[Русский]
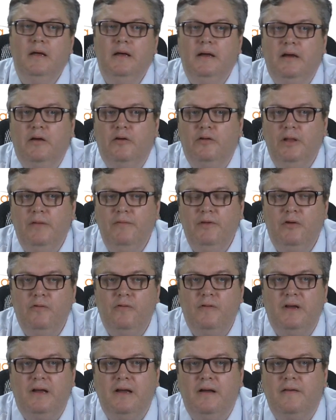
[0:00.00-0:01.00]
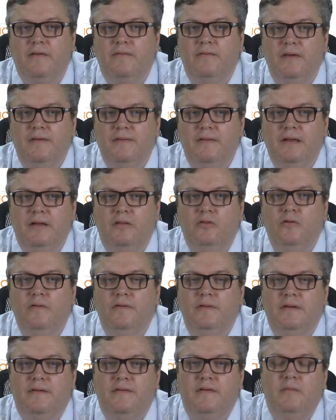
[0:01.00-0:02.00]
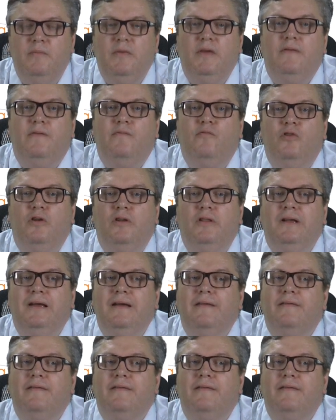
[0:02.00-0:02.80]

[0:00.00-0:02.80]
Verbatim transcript: Коронавирусы, как известно, относятся к семейству РНК,